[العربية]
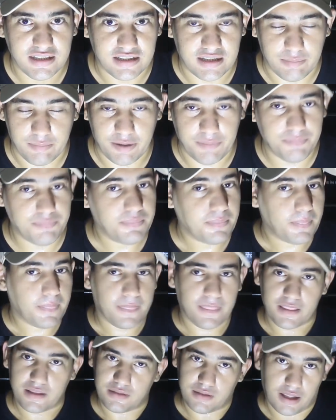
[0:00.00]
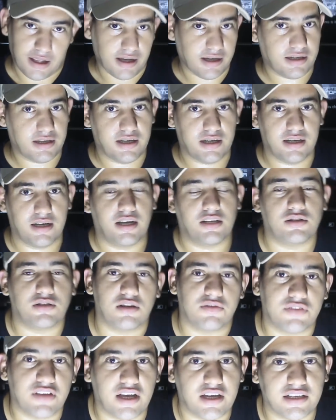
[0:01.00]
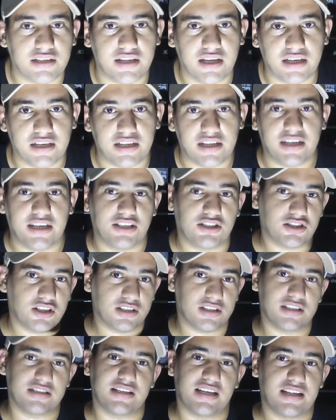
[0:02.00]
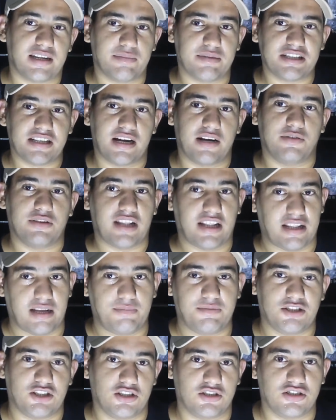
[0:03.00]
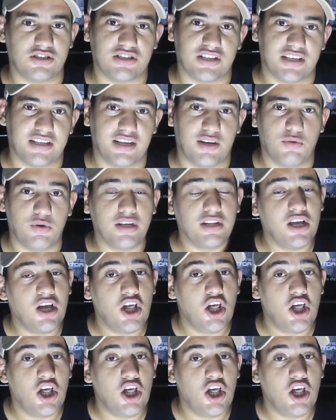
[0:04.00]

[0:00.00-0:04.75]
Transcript: تمام حاجه احترافيه جدا جايه يعني الشيرت زي ده مثلا لو انت هتعمل تيشرت زي دوت